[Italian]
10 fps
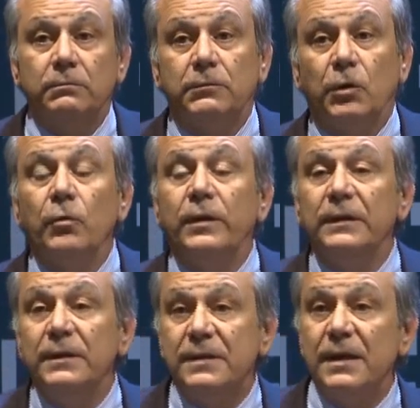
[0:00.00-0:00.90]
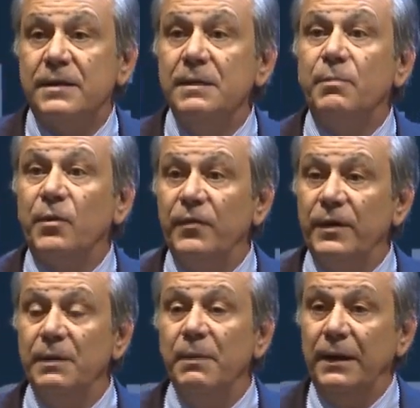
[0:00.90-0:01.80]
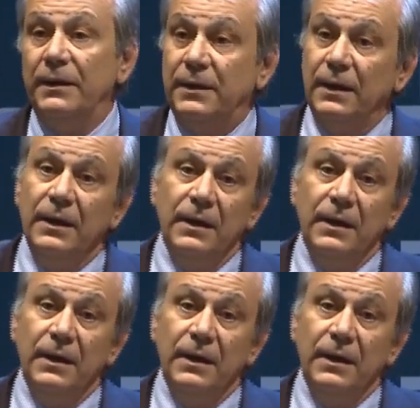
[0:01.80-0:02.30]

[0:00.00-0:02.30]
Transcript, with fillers: concretizzarsi in provvedimenti,